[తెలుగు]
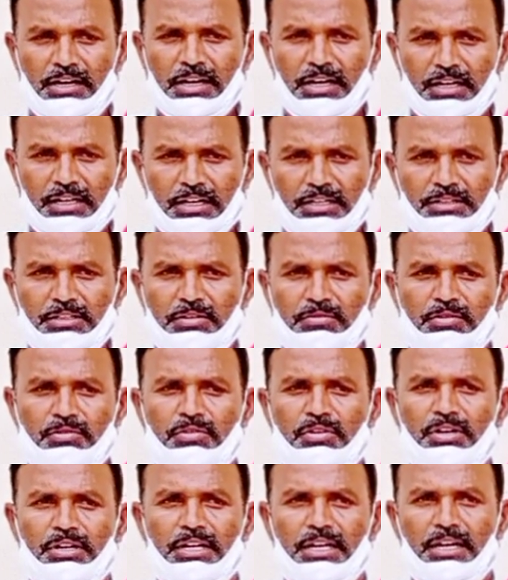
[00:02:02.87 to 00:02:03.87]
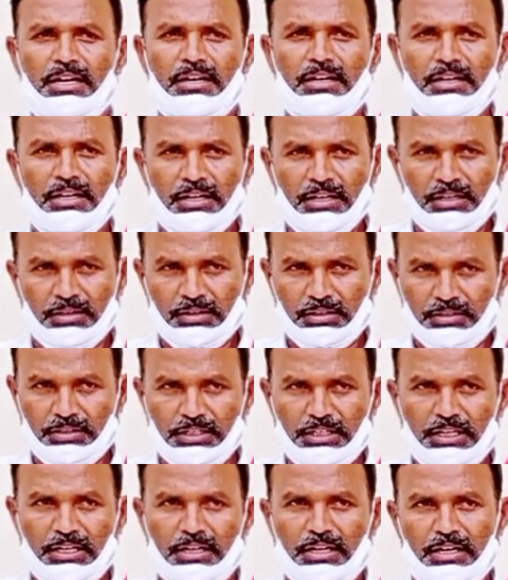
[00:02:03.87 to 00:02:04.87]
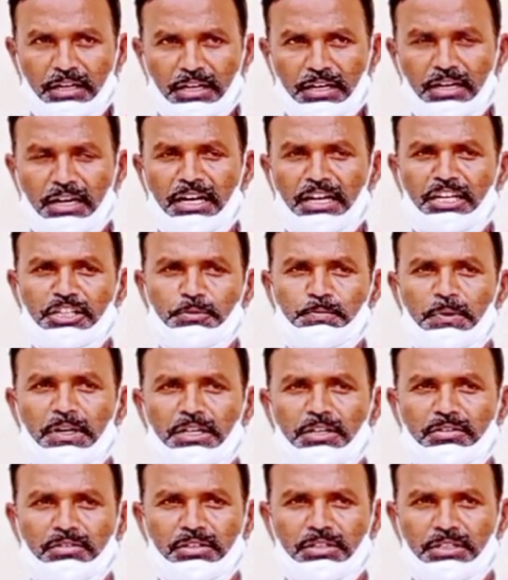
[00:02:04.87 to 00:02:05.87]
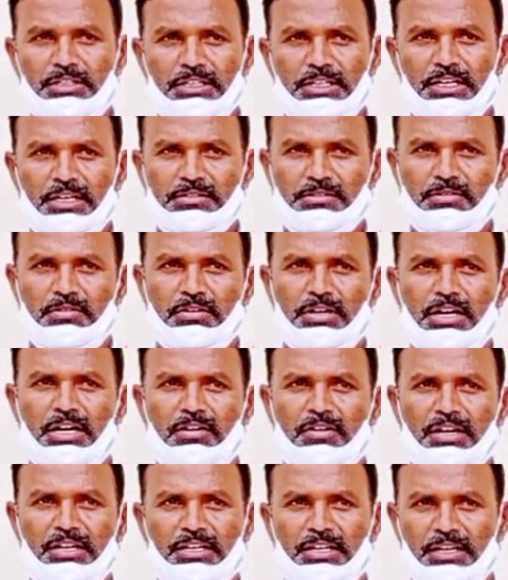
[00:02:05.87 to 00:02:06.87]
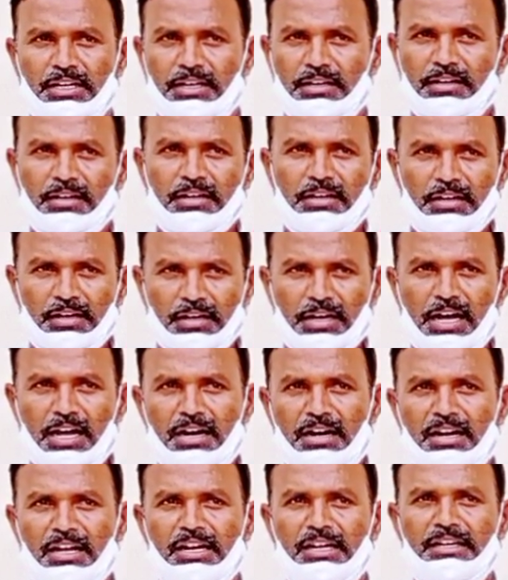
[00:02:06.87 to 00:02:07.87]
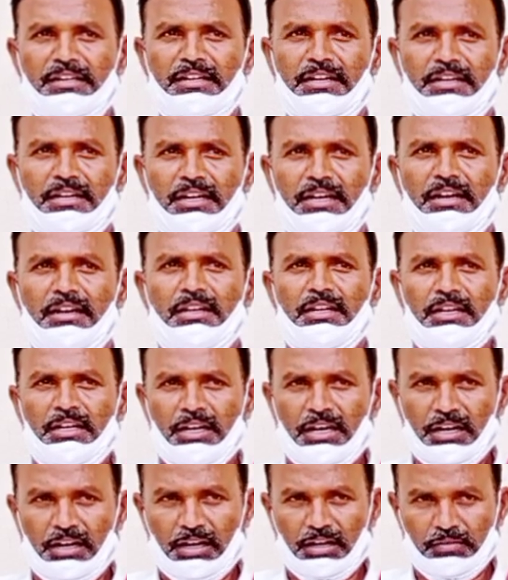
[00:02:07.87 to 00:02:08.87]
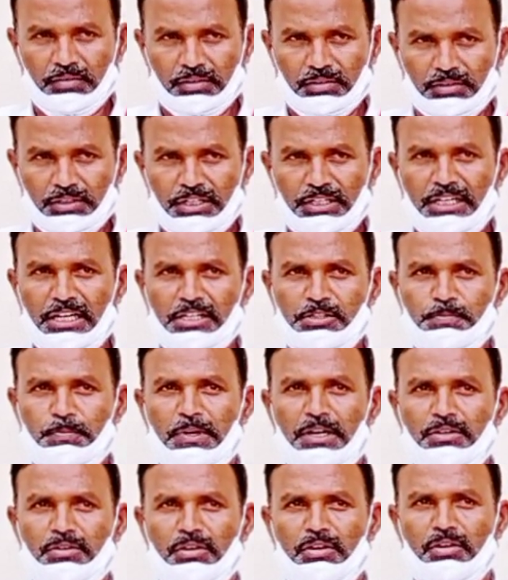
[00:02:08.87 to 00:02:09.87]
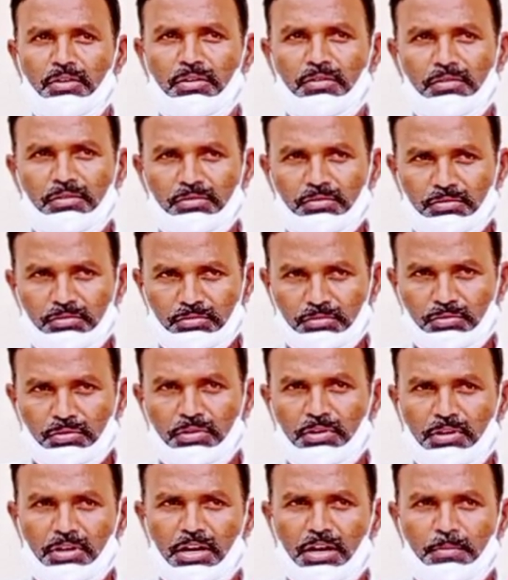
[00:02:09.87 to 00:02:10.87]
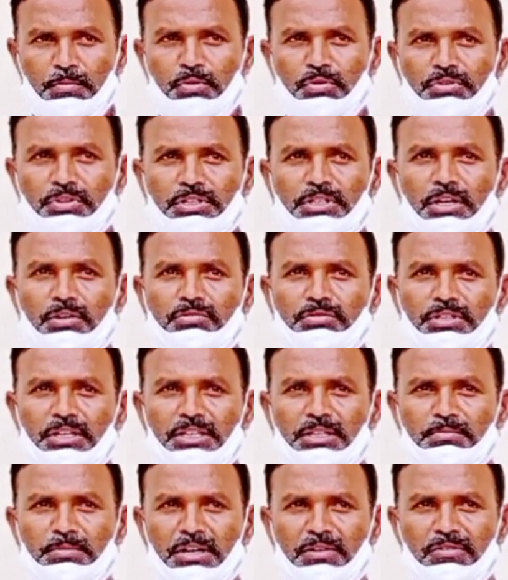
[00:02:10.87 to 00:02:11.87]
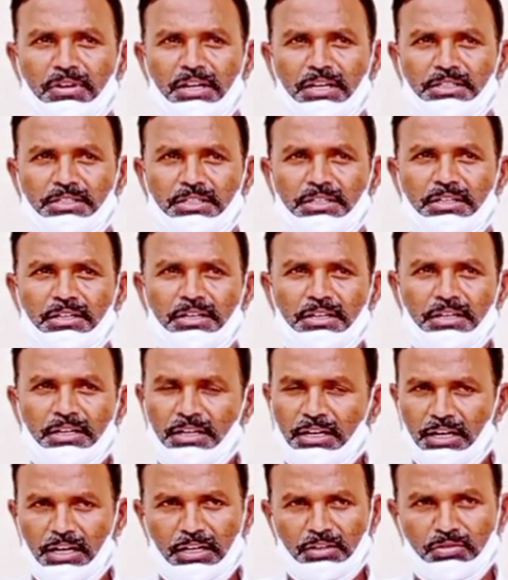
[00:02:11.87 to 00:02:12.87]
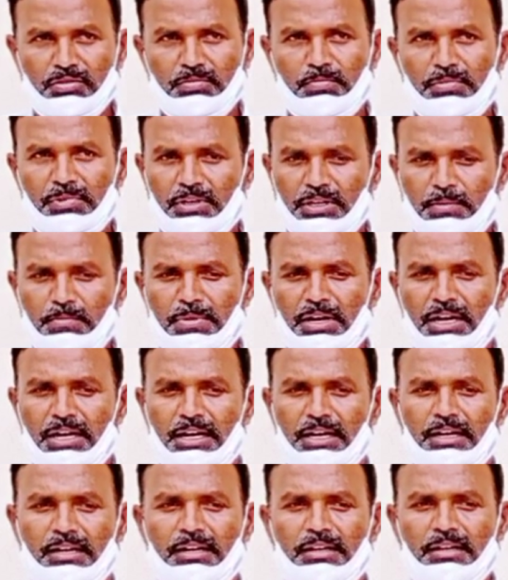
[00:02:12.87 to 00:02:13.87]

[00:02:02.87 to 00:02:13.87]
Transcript: నా కర్తవ్యం ఒకటే టీ అంటే కాంగ్రెస్ పార్టీ నుండి టీఆర్ఎస్లో రావడానికి కారణాలు ఏంటంటే టీఆర్ఎస్ పార్టీలోతో అభివృద్ధి జరుగుతుంది మా విలేజ్ అందుకు ఎమ్మెల్యే